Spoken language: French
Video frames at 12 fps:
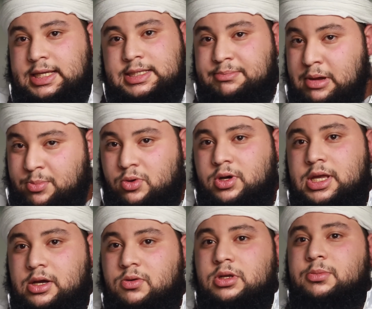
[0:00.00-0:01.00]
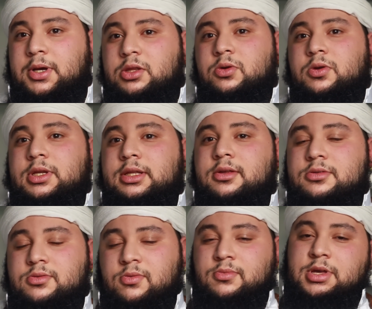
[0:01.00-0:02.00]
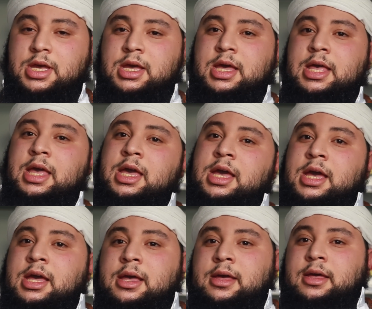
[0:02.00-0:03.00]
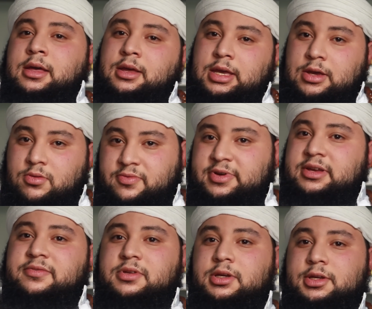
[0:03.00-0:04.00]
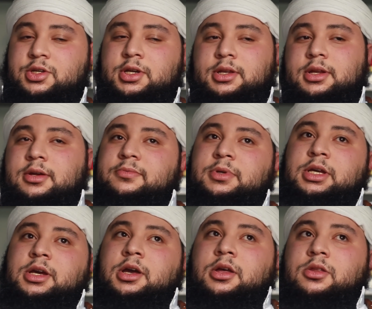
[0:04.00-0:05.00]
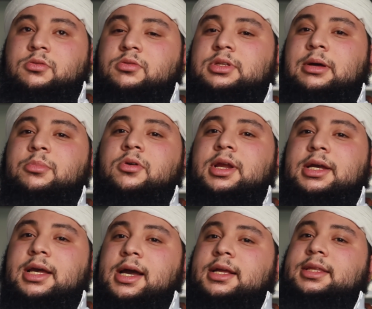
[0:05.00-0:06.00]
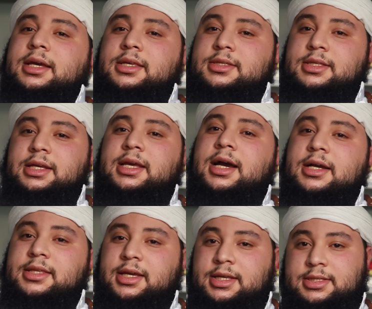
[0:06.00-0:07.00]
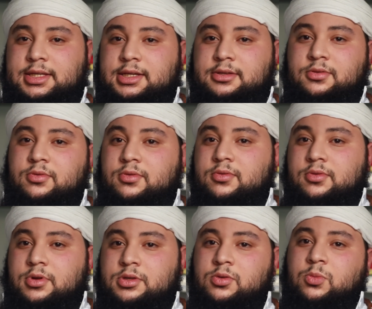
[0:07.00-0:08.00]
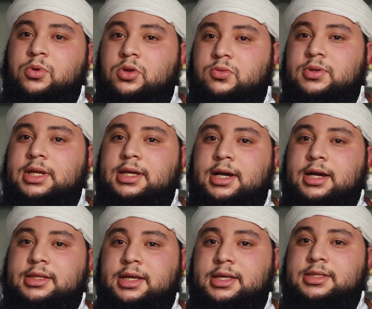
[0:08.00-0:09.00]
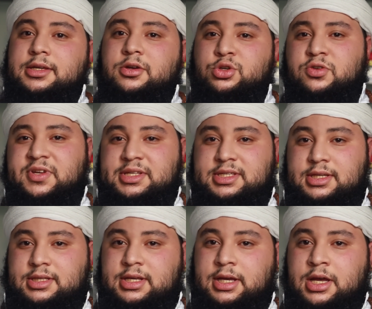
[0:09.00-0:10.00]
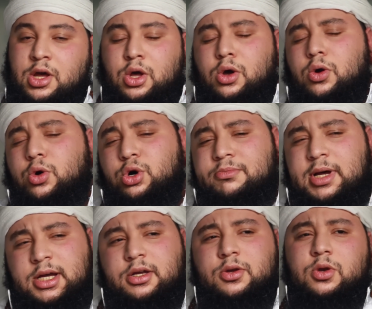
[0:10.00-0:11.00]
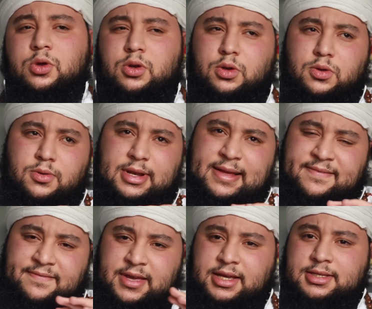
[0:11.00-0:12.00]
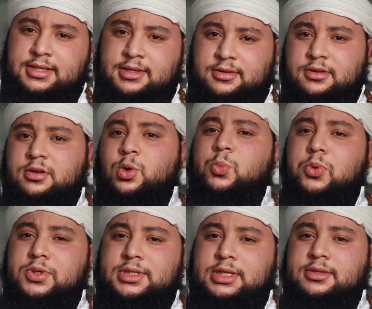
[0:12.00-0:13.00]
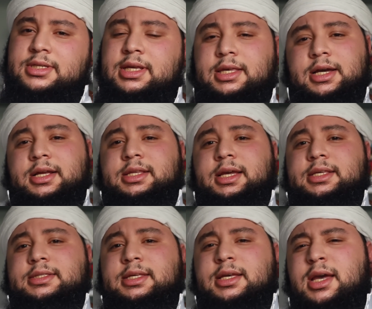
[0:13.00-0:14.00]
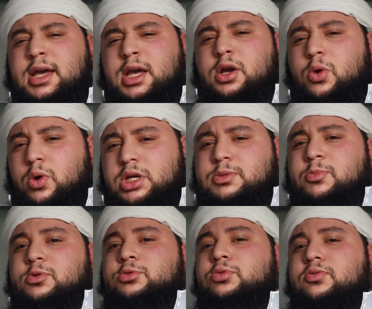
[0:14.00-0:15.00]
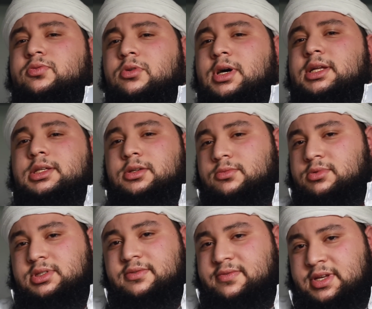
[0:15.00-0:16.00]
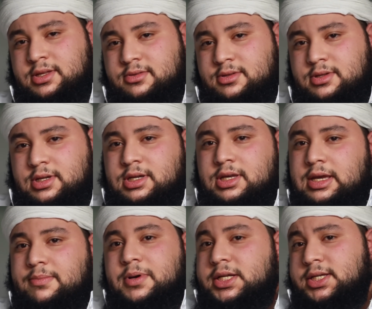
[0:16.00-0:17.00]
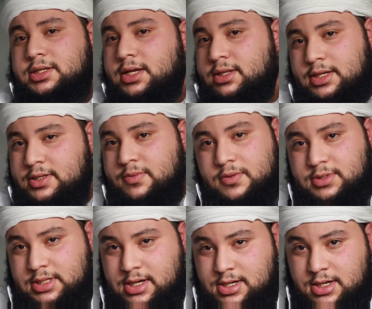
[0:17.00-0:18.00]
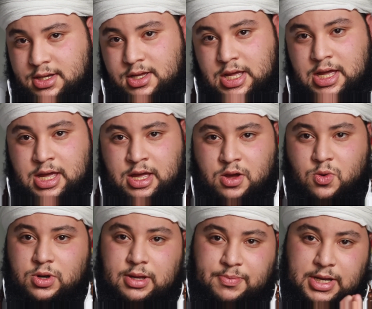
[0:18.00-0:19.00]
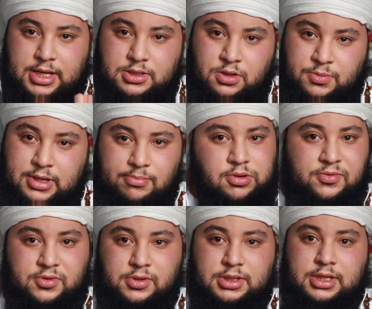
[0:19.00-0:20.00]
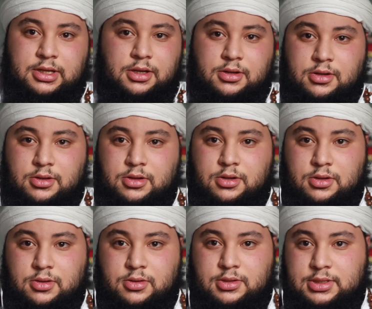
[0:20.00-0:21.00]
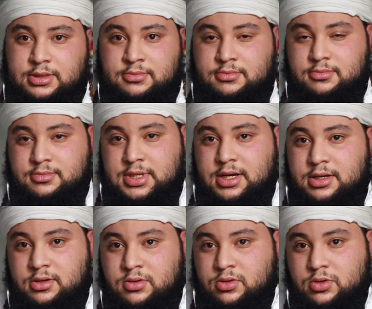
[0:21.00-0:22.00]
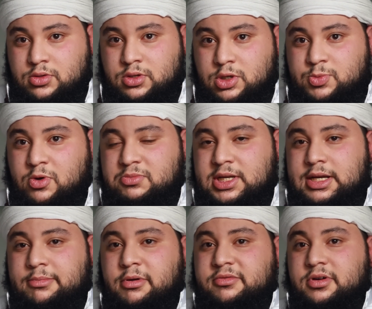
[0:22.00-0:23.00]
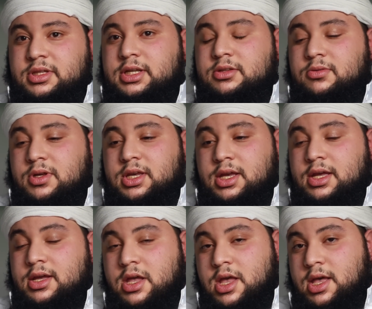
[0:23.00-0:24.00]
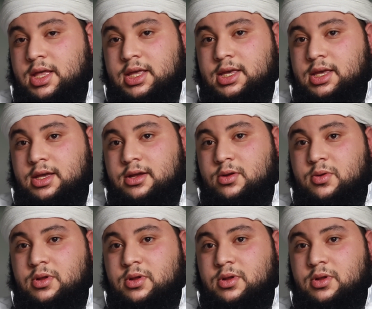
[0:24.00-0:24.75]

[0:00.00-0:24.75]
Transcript: Et c'est pas pour rien qu'on n'y prête aucune attention. Et on va y venir, Inch'Allah. Donc d'abord, les caractéristiques. Donc, lorsqu'on prend toutes les caractéristiques que je viens de citer, on remarque que l'inverse, l'opposé de ces caractéristiques correspond souvent à des noms divins qui appartiennent à Allah. On a par exemple la pauvreté, euh, le sens premier de la pauvreté, donc qui est, qui est